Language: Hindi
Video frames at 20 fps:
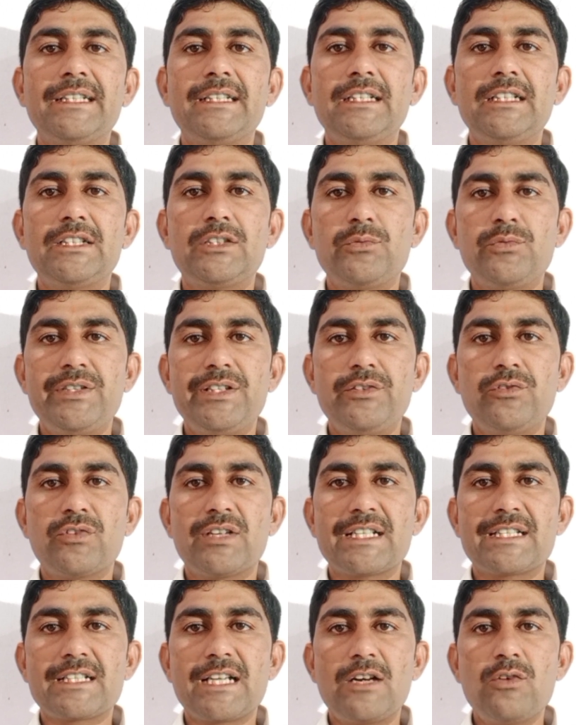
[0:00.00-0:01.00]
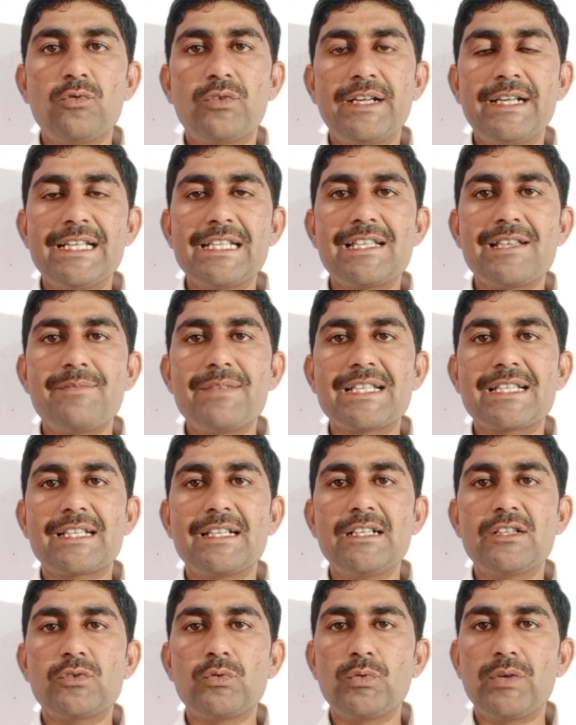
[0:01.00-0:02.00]
इस वीडियो का चालू कंडीशन में
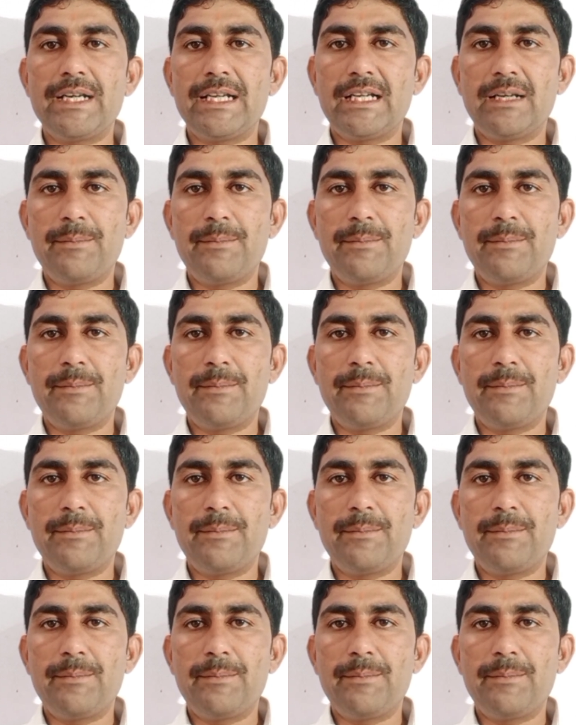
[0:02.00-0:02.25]
स्क्रीनशॉट लेकर